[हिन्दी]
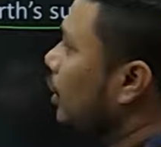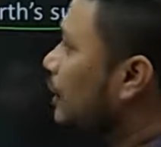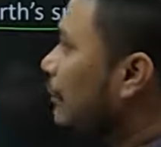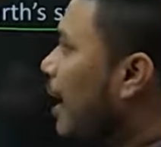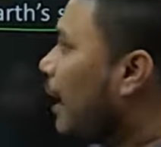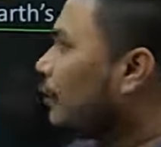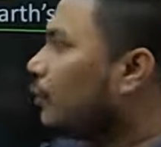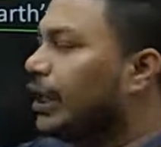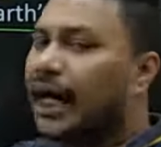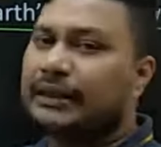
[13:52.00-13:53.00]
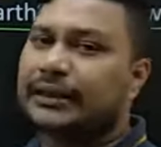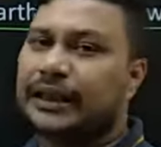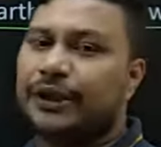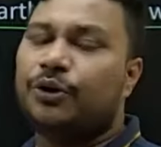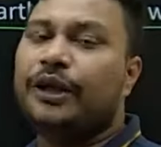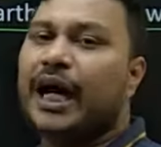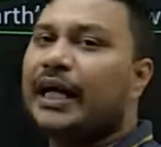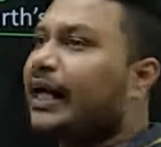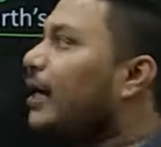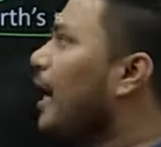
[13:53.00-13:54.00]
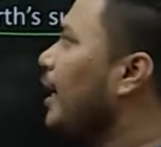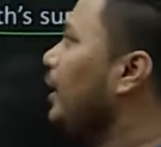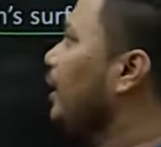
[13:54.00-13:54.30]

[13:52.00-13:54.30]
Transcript: सवाल को ध्यान से देखो क्या कह रहा है